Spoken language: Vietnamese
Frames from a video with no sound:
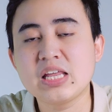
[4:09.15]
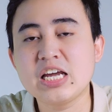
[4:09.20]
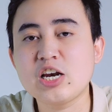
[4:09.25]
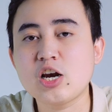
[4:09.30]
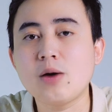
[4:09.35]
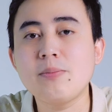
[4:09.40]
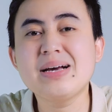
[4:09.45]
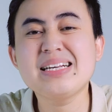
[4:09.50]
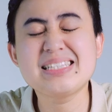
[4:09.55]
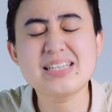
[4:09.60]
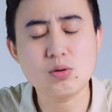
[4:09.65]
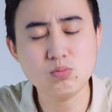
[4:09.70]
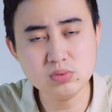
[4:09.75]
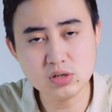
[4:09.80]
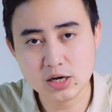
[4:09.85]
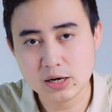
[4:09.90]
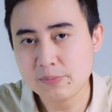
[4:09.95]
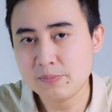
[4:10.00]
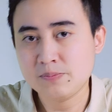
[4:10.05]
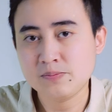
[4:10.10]
thì nó mới
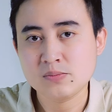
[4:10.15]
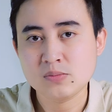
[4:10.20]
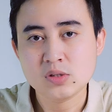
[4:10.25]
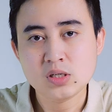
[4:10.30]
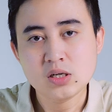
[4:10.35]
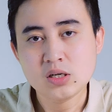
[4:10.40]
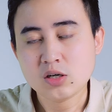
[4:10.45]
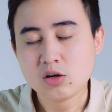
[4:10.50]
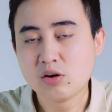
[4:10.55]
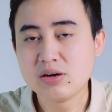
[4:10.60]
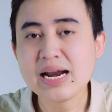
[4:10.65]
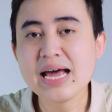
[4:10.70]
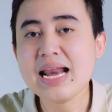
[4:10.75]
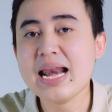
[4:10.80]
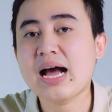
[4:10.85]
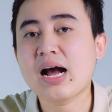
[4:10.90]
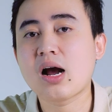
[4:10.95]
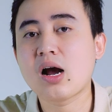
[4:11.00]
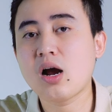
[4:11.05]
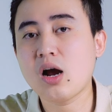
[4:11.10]
giống được còn
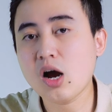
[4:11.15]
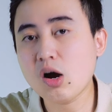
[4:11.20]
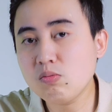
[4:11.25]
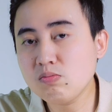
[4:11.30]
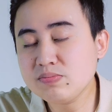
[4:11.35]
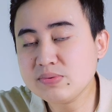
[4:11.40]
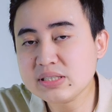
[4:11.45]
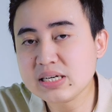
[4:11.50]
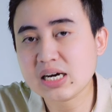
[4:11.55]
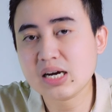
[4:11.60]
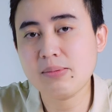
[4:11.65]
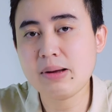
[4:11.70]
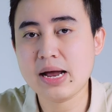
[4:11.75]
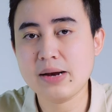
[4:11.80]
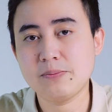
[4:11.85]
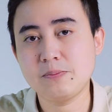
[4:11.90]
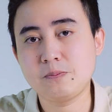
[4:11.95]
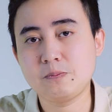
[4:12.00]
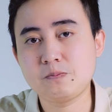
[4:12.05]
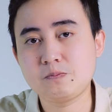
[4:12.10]
đây là không nha các
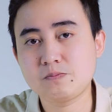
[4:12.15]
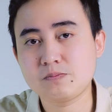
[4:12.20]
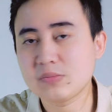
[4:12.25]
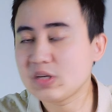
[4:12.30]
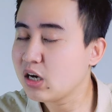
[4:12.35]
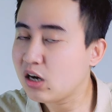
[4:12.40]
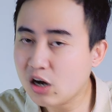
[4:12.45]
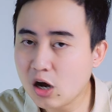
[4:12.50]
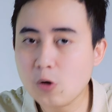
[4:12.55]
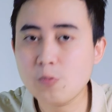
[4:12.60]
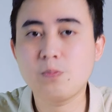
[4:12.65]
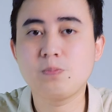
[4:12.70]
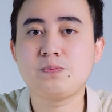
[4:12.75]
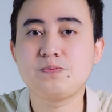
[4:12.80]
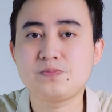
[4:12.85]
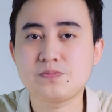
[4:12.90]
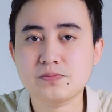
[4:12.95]
bạn không